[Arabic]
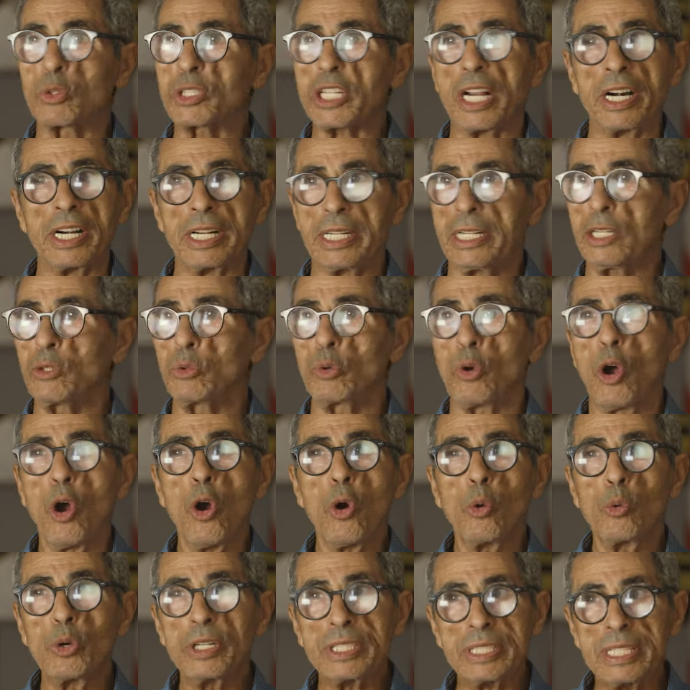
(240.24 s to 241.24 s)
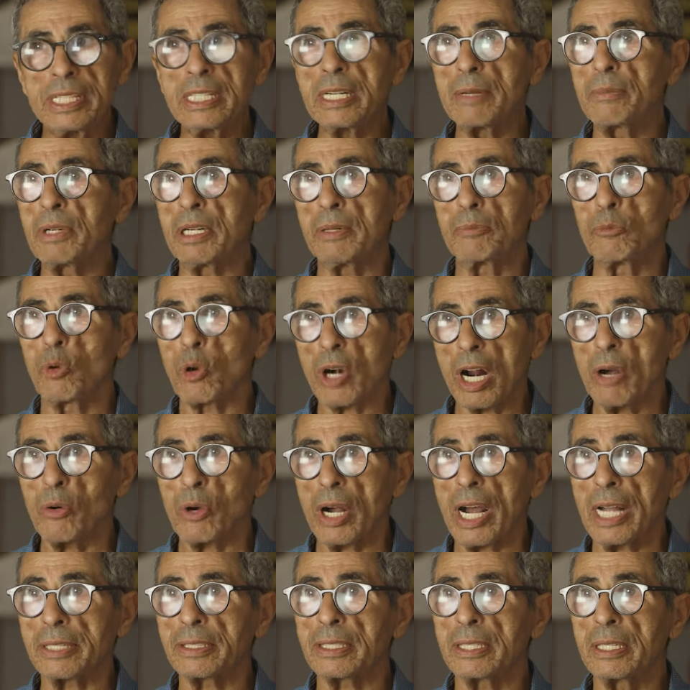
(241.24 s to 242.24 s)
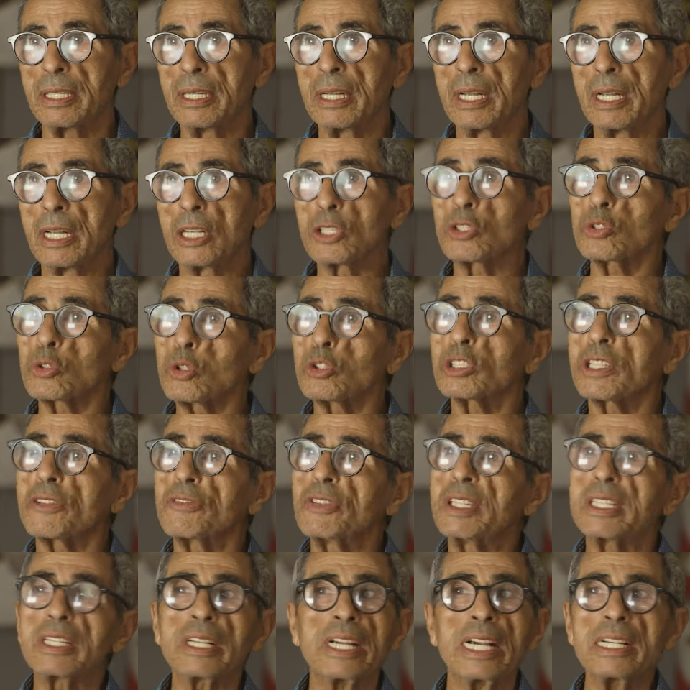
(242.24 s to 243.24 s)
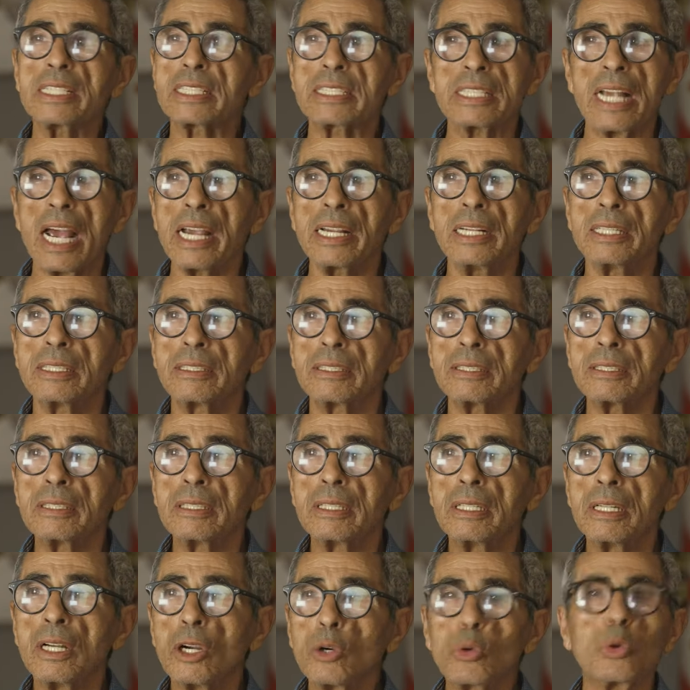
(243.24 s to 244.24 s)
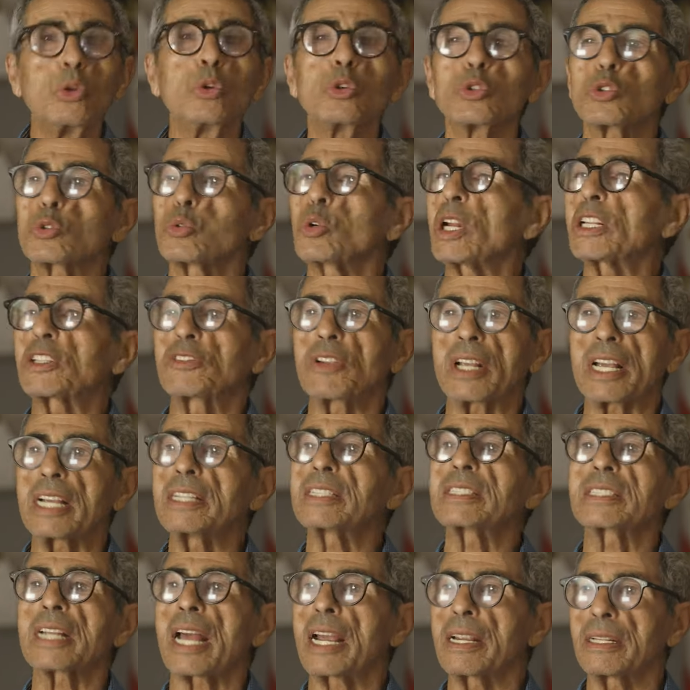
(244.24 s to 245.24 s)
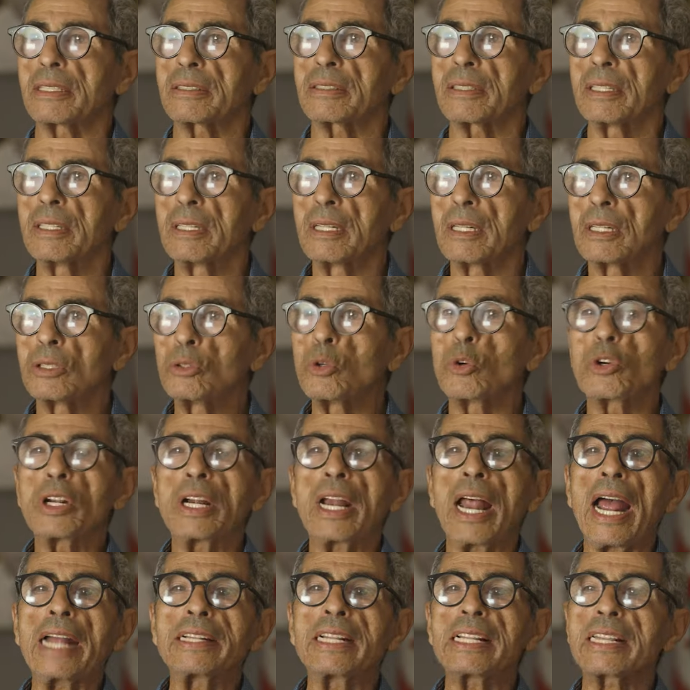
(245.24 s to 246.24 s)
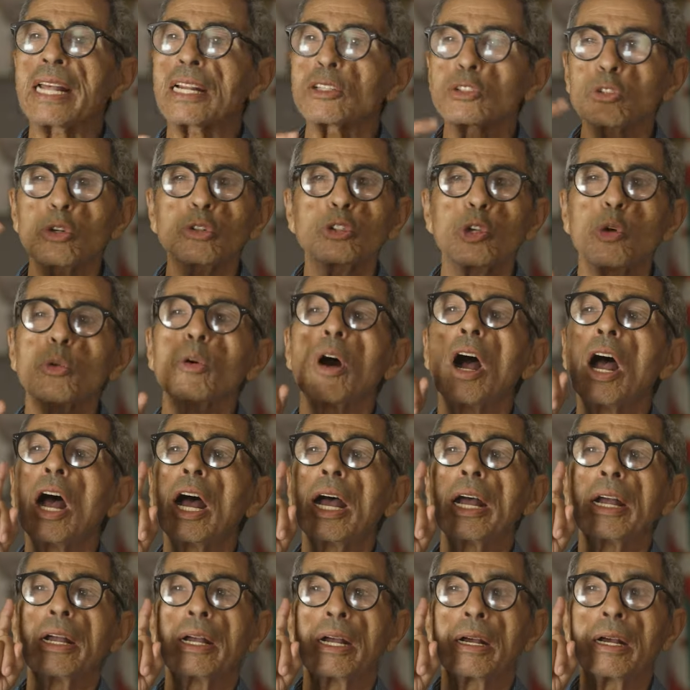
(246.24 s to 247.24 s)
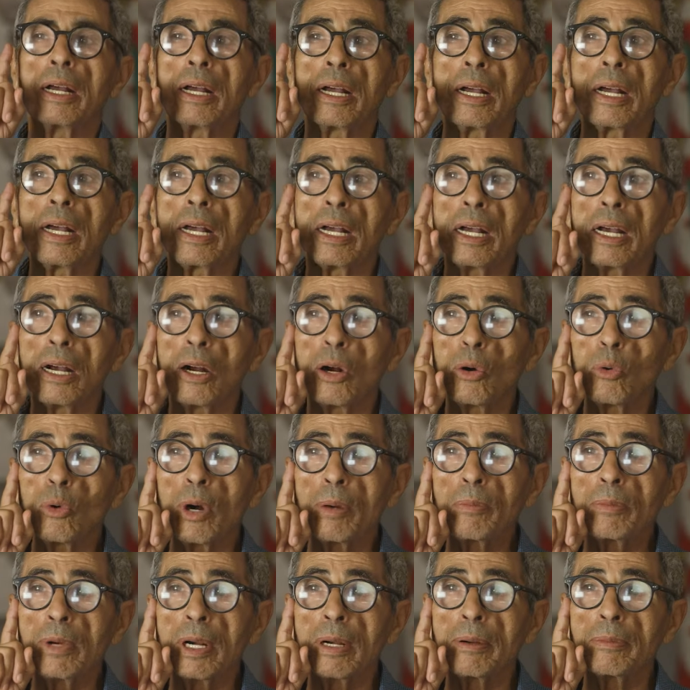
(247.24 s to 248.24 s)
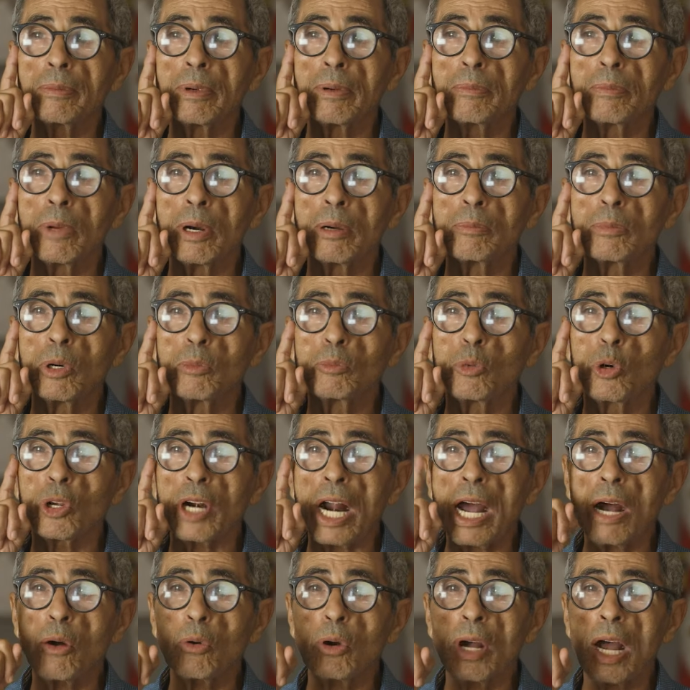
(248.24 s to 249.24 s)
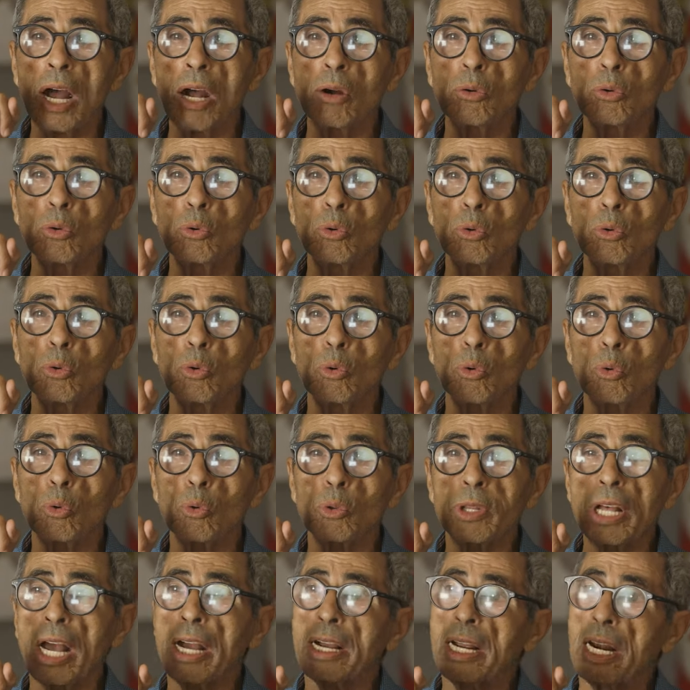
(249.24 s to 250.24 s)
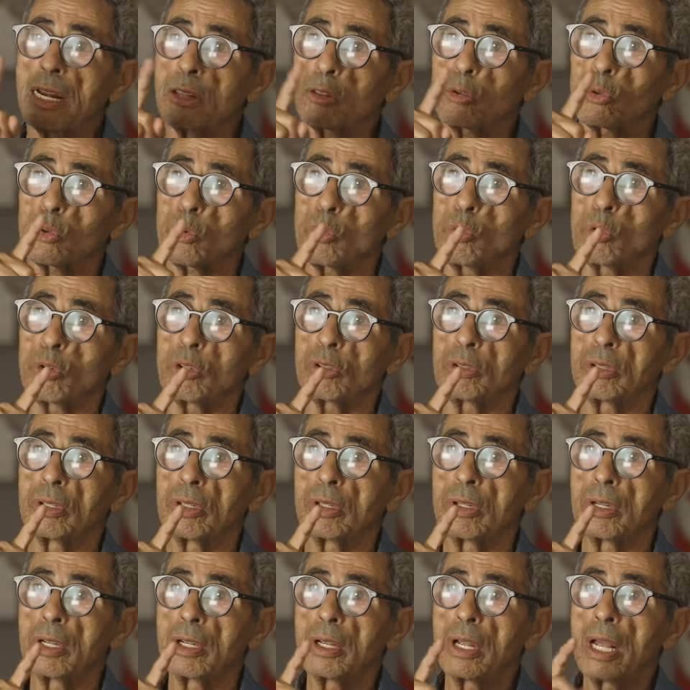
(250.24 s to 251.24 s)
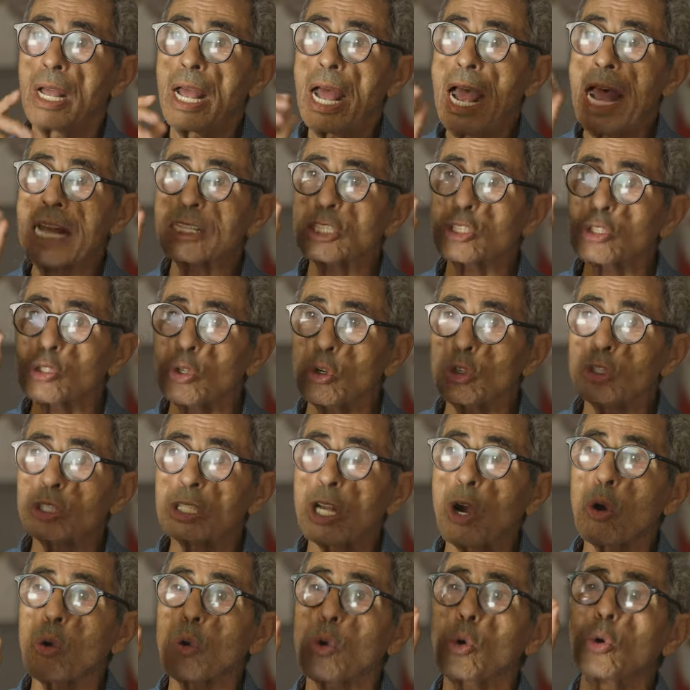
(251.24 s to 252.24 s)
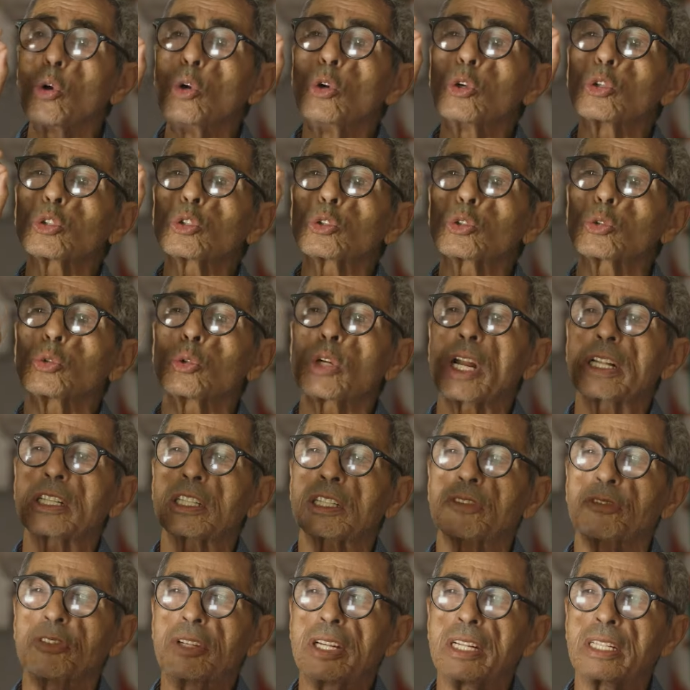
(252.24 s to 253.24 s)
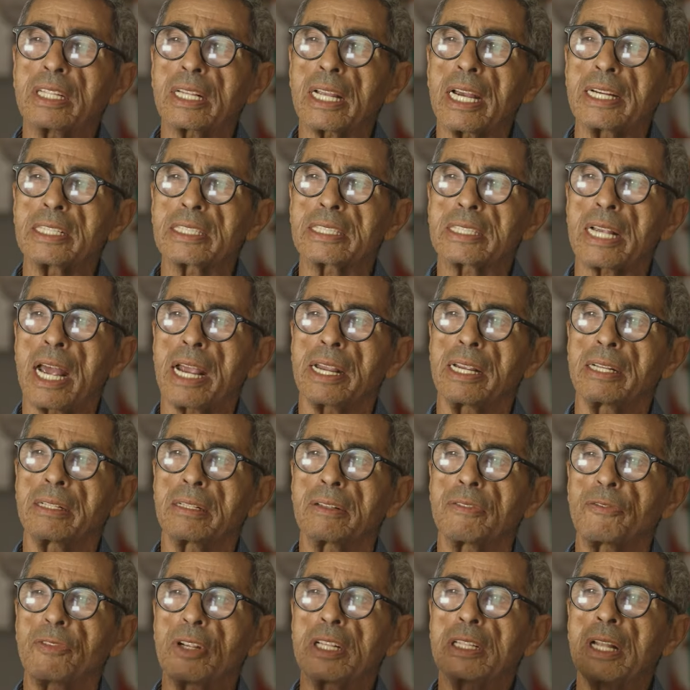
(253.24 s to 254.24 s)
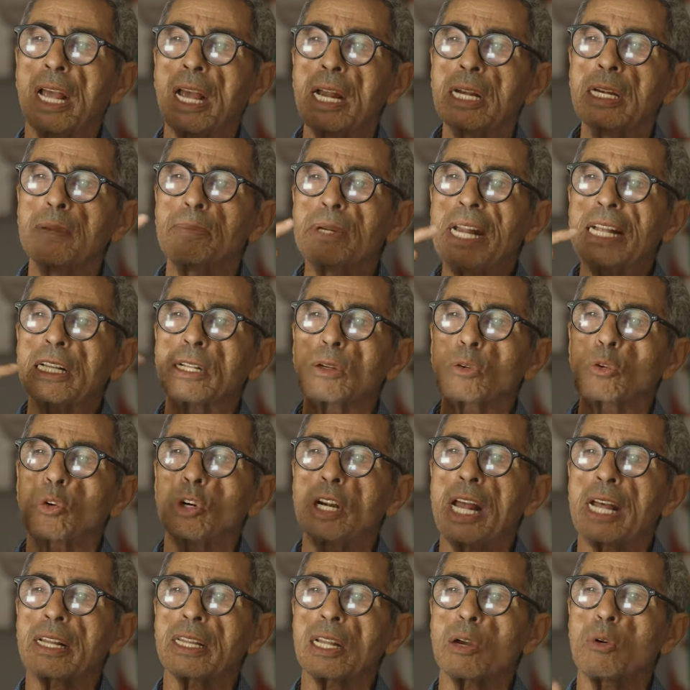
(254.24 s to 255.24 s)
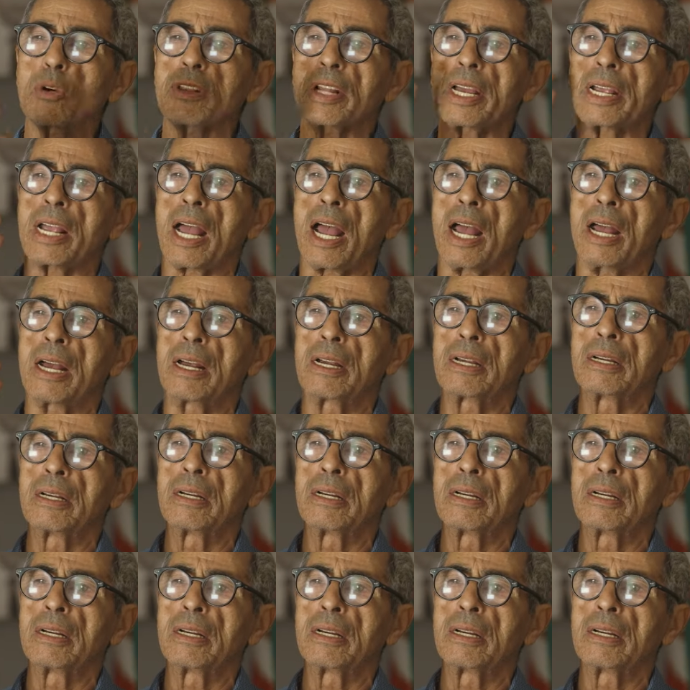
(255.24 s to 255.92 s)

وصريحين ويزينا من المراوغات السلطه في يد قيس سعيد كل السلطات في قيس سعيد دونك الحديث عن سلطه هو آه، هو مراوغه وضحك على الذقون السلطه كل السلطات في يد قيس سعيد في البلاد كلها توا ضيعه